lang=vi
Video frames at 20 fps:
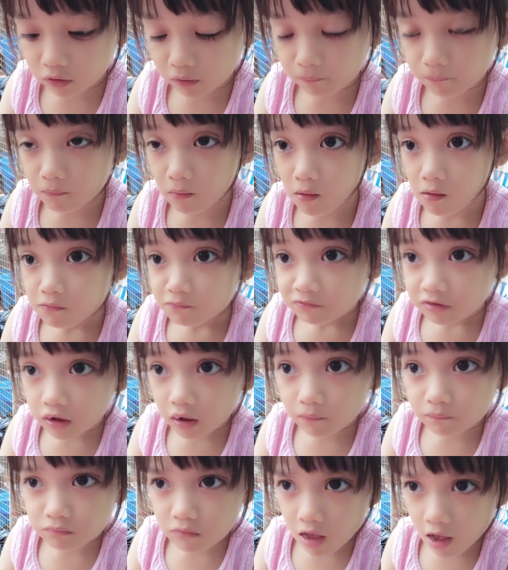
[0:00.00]
mẹ ơi kẹo
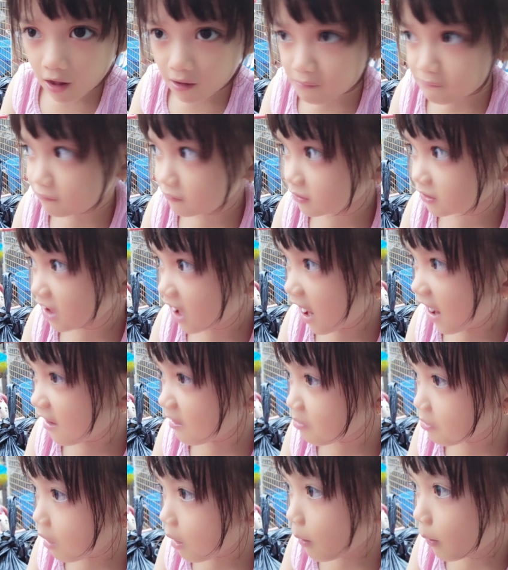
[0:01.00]
này không hương
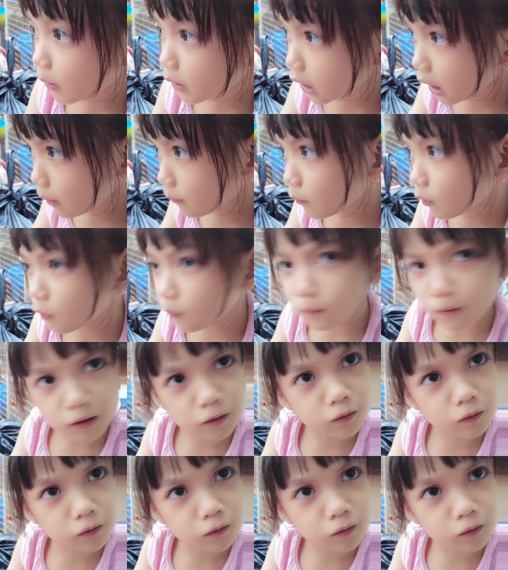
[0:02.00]
cam quá